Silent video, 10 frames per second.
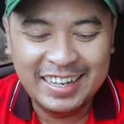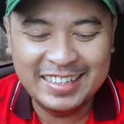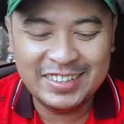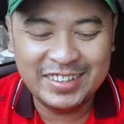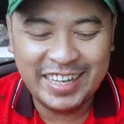
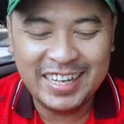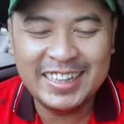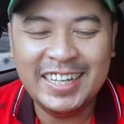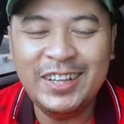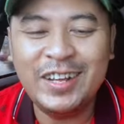Langsung
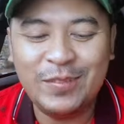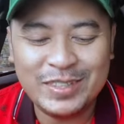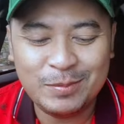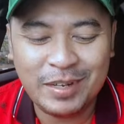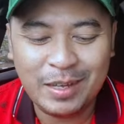diingetin sama
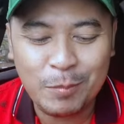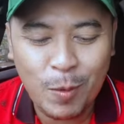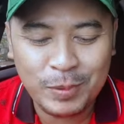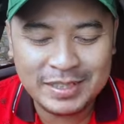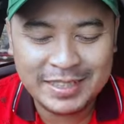sebelahnya.
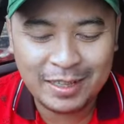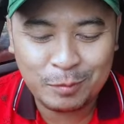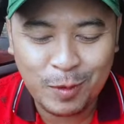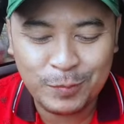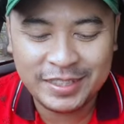Bu pencet,
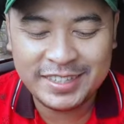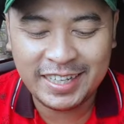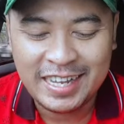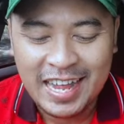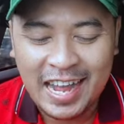Bu
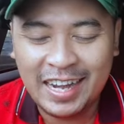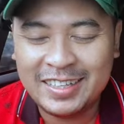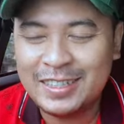pencet. Ada